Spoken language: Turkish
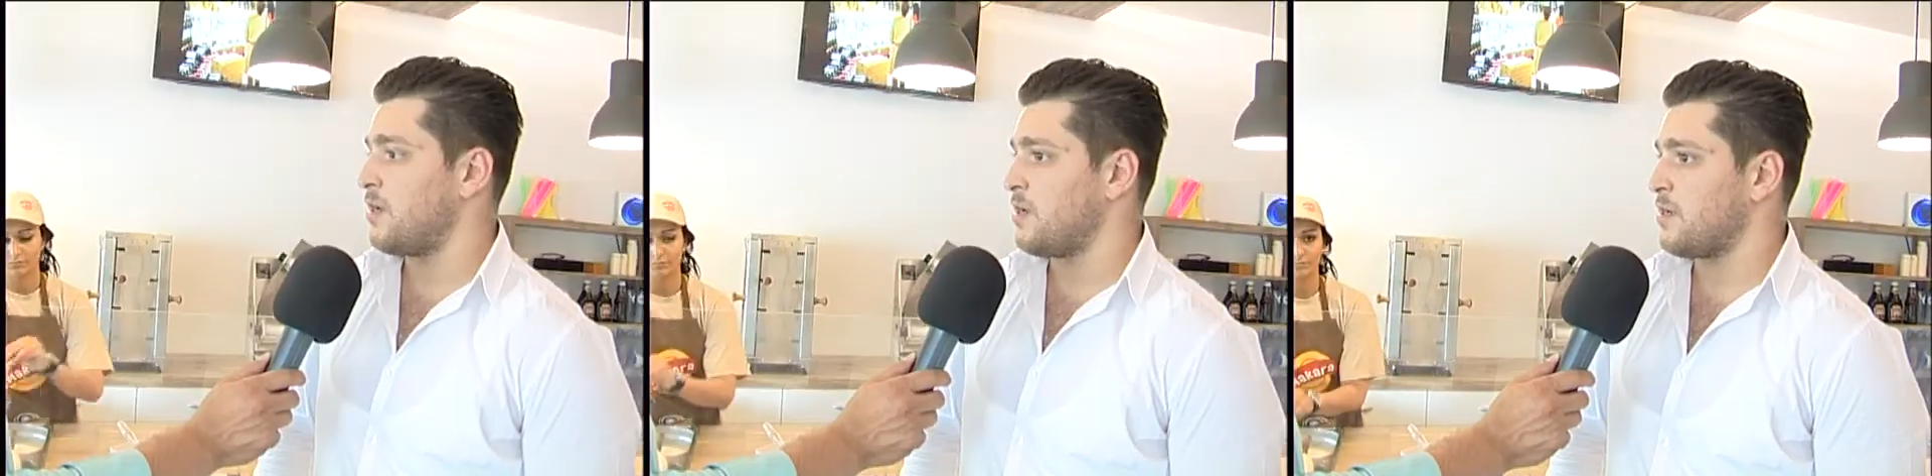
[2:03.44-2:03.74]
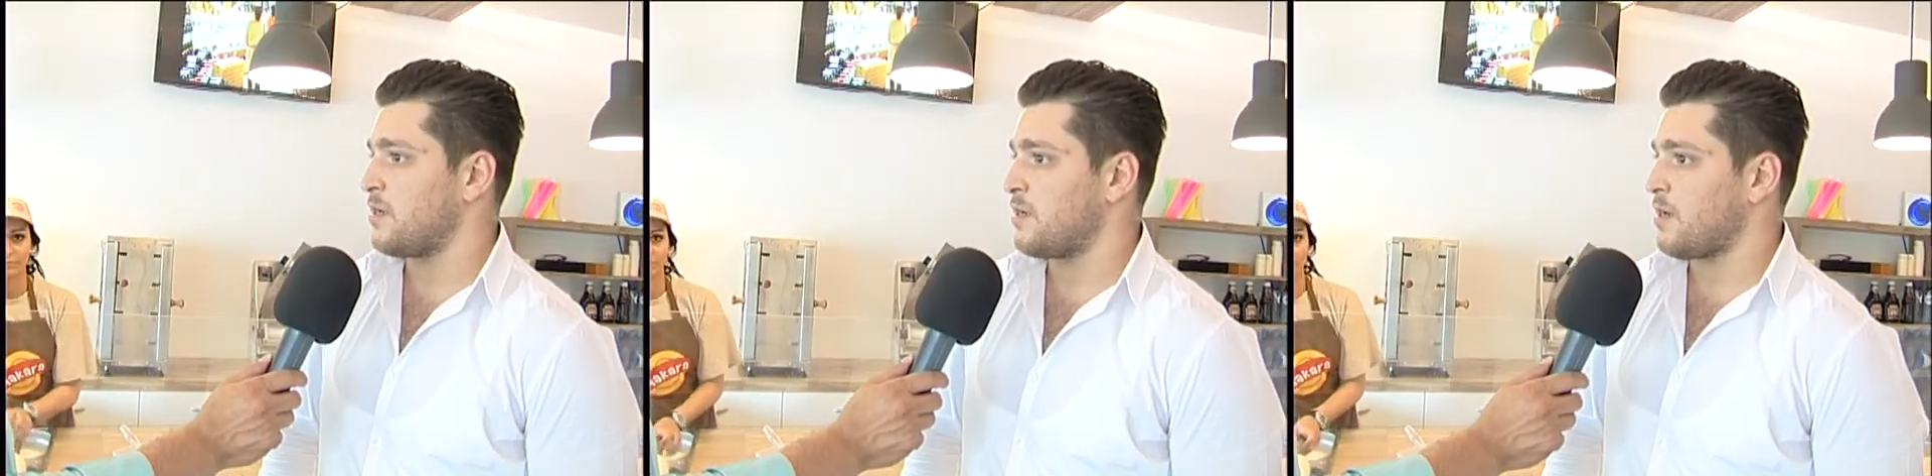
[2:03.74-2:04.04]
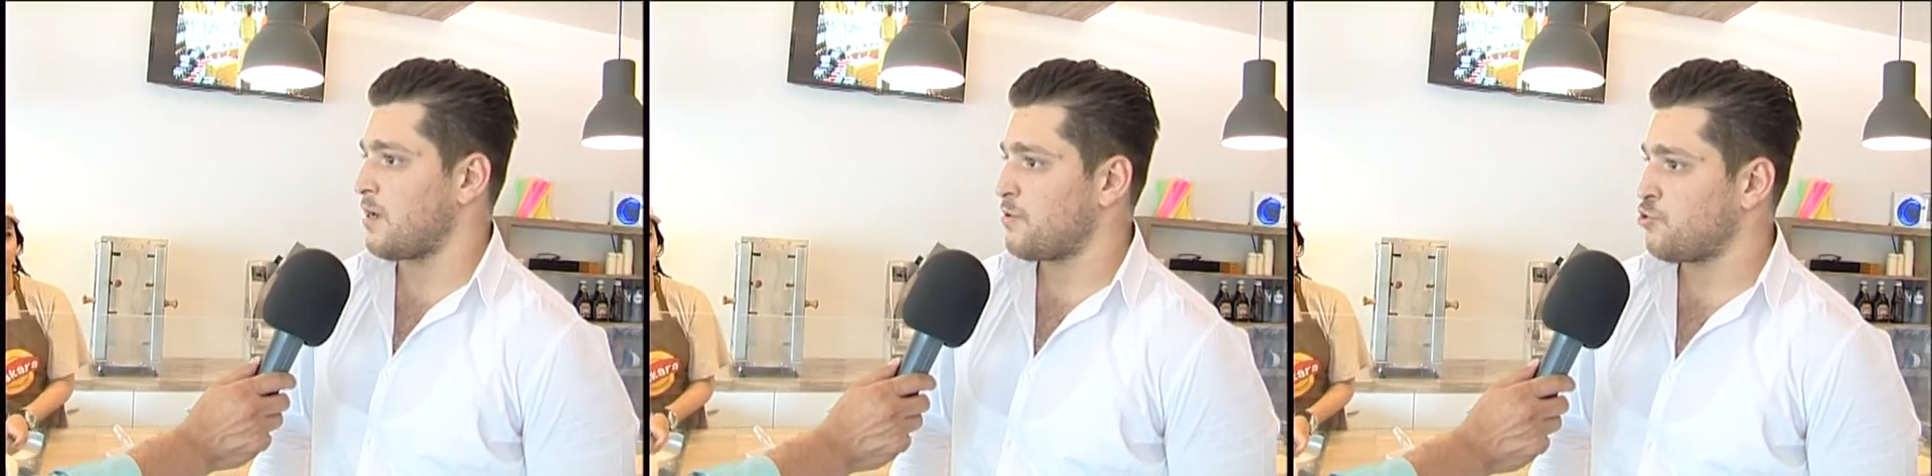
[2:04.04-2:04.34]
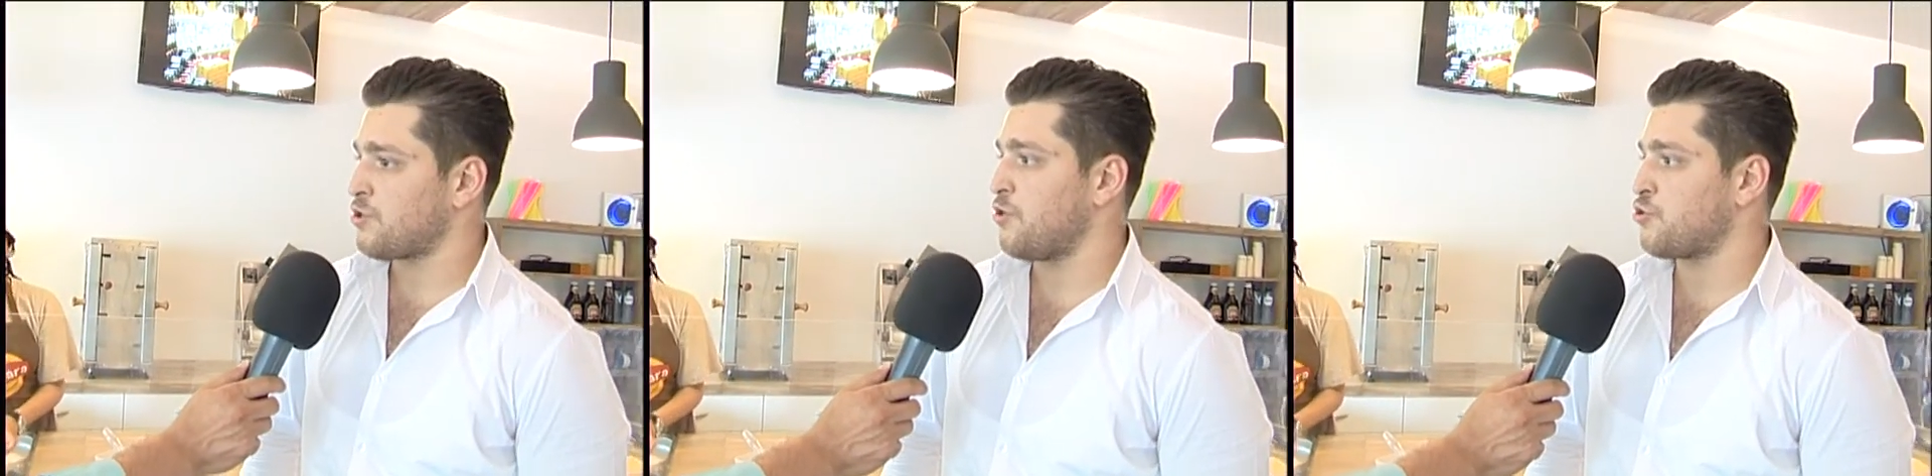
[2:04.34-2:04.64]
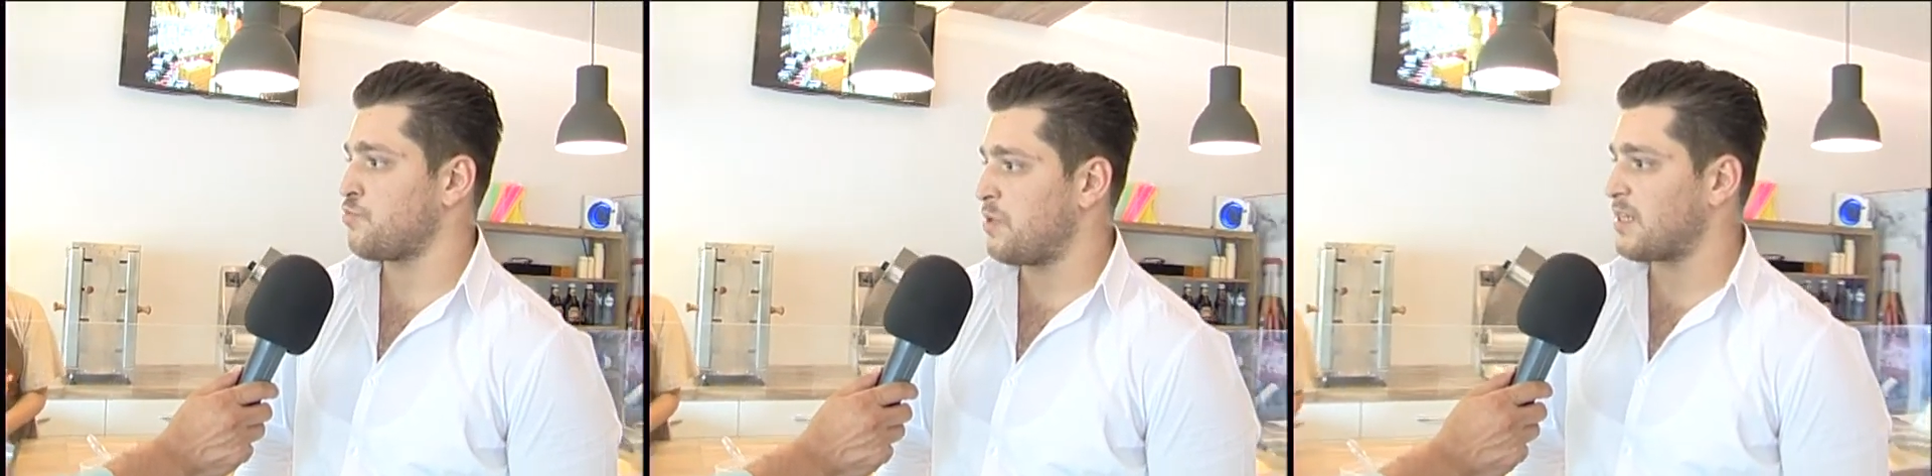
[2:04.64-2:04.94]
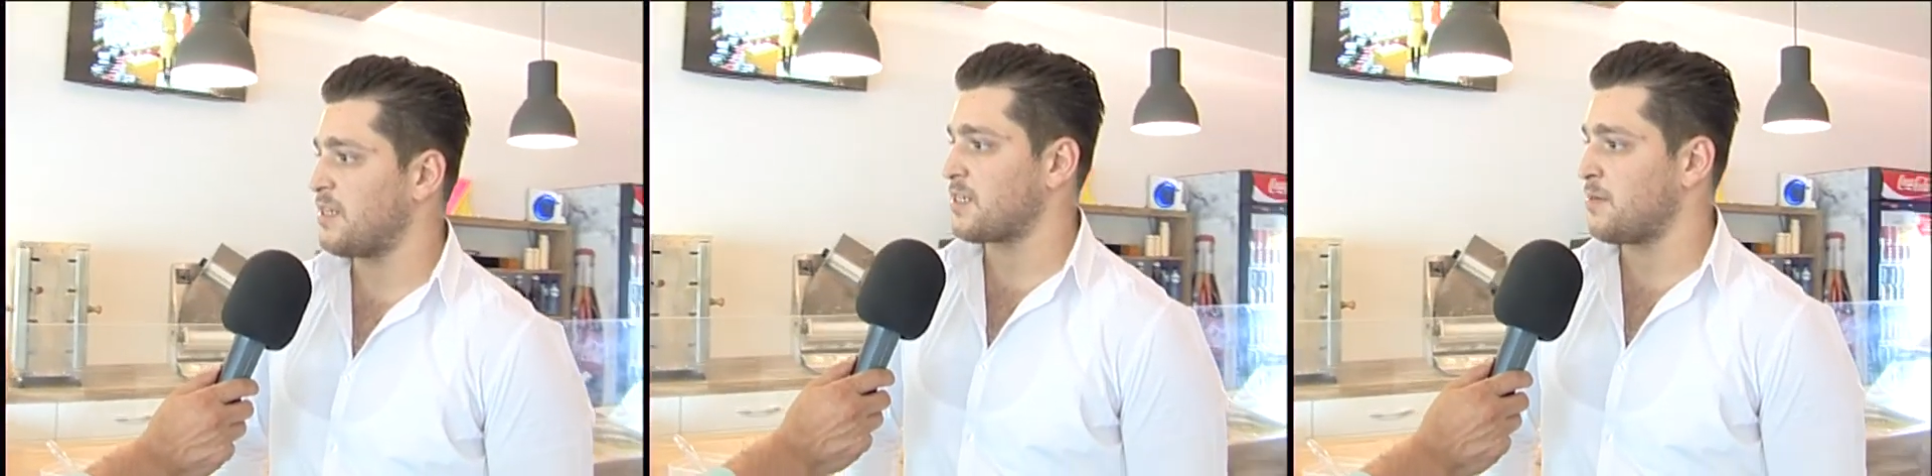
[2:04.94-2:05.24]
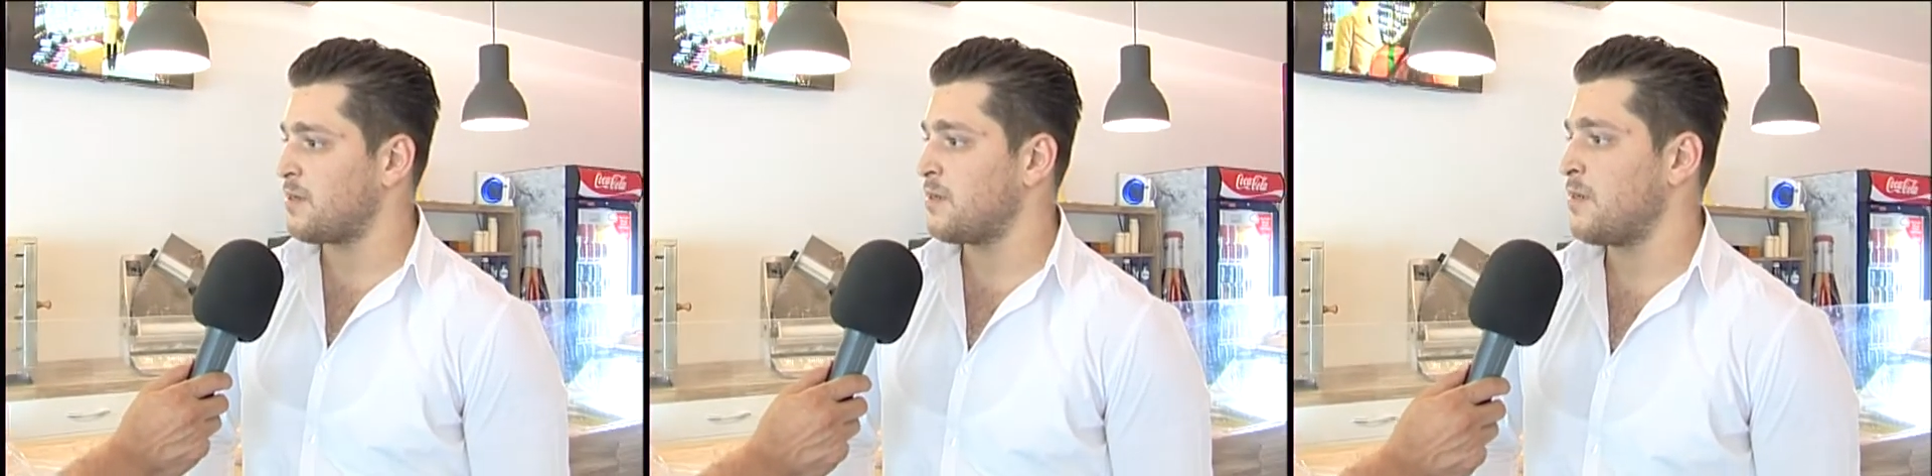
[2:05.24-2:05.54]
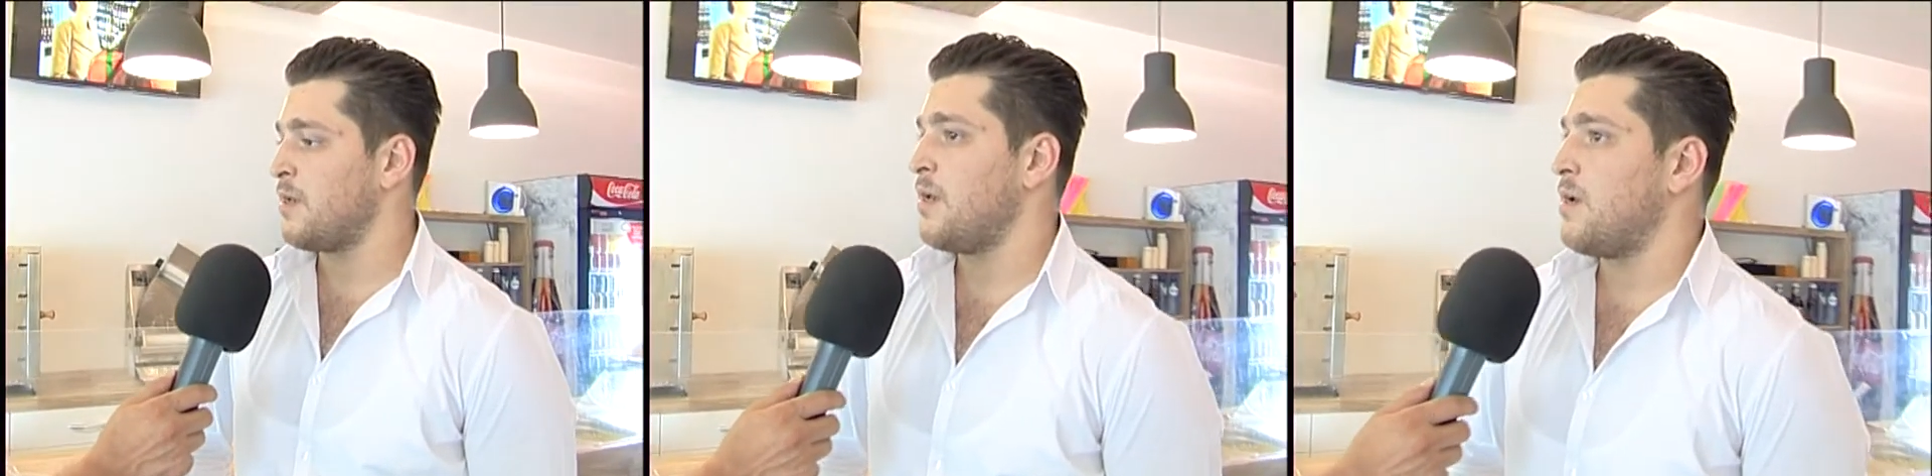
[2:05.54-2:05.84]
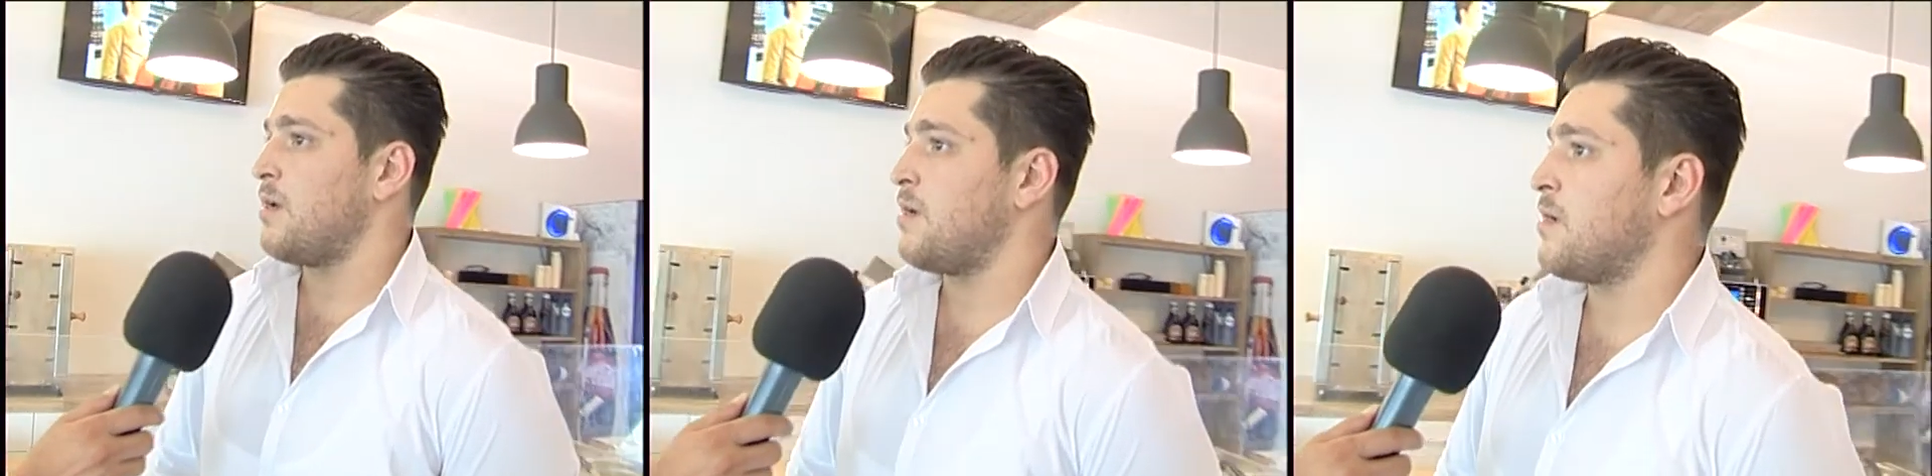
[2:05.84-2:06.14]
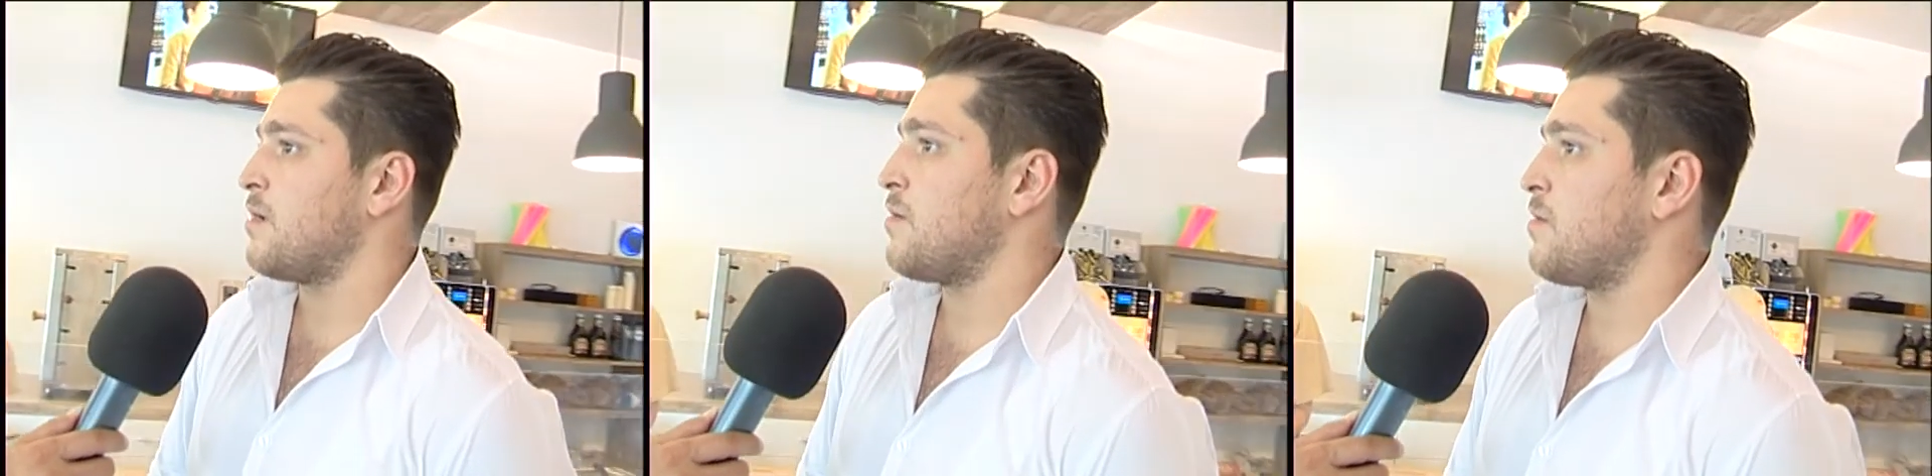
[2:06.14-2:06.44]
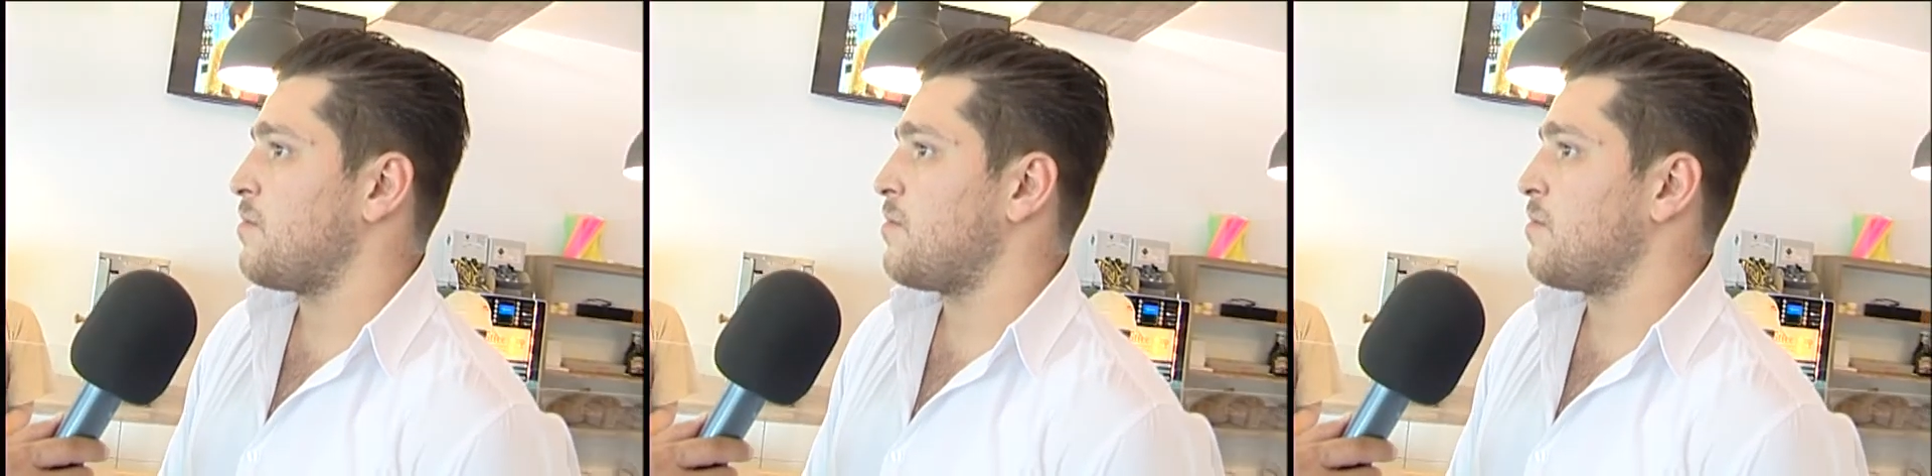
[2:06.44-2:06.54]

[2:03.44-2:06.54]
e, %100 bittiği zaman ee,